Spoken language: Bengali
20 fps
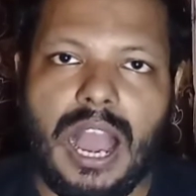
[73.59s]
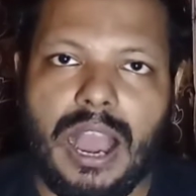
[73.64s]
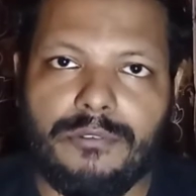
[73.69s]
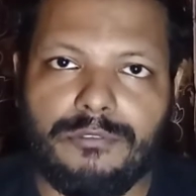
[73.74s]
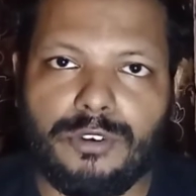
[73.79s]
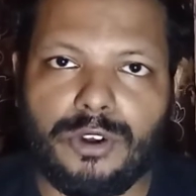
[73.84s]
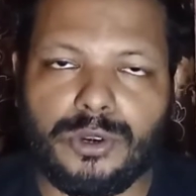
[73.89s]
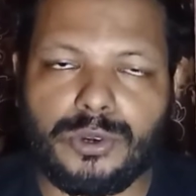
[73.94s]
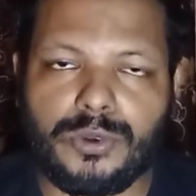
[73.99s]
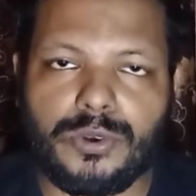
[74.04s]

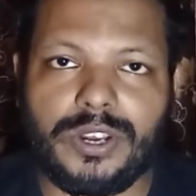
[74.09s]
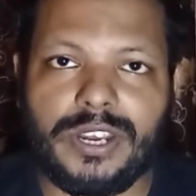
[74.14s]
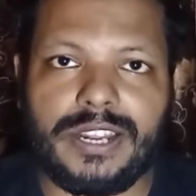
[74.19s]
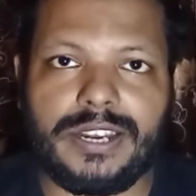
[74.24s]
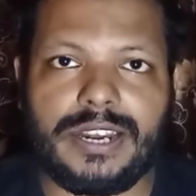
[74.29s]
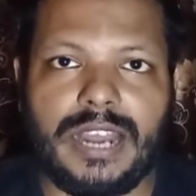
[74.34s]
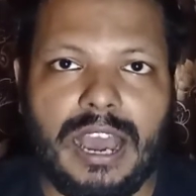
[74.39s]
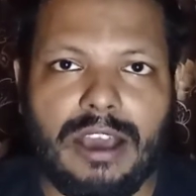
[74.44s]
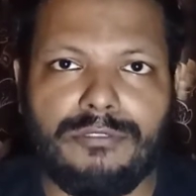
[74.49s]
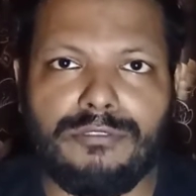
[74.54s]
আপলোড করলেন
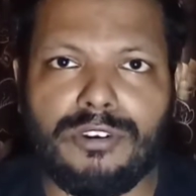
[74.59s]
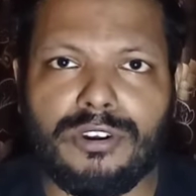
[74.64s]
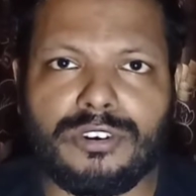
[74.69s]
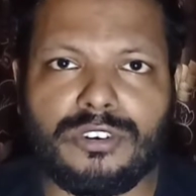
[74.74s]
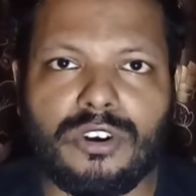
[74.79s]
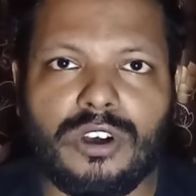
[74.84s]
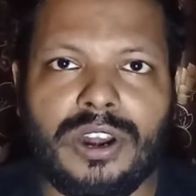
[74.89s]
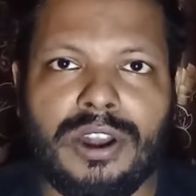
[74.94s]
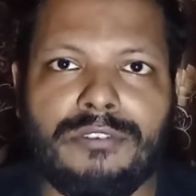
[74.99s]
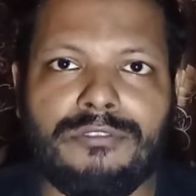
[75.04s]
আপলোড
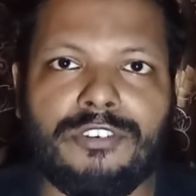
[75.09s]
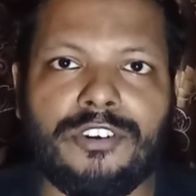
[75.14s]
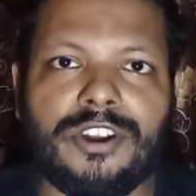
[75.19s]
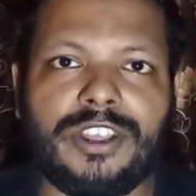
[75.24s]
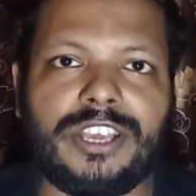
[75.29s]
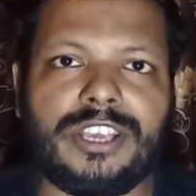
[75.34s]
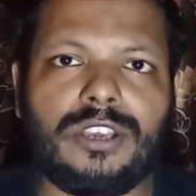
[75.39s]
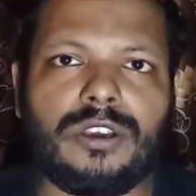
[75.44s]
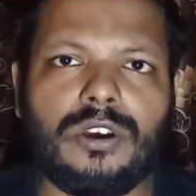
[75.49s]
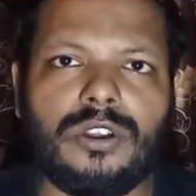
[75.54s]
করার পরে
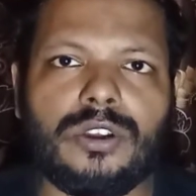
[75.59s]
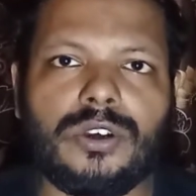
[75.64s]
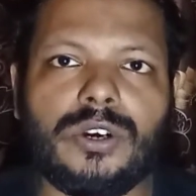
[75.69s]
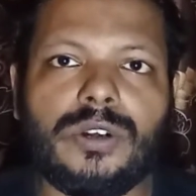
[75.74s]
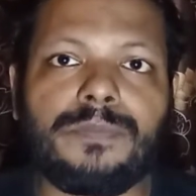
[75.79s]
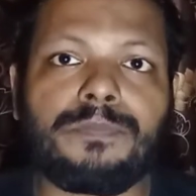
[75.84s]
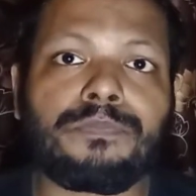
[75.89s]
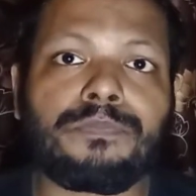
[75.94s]
কি হলো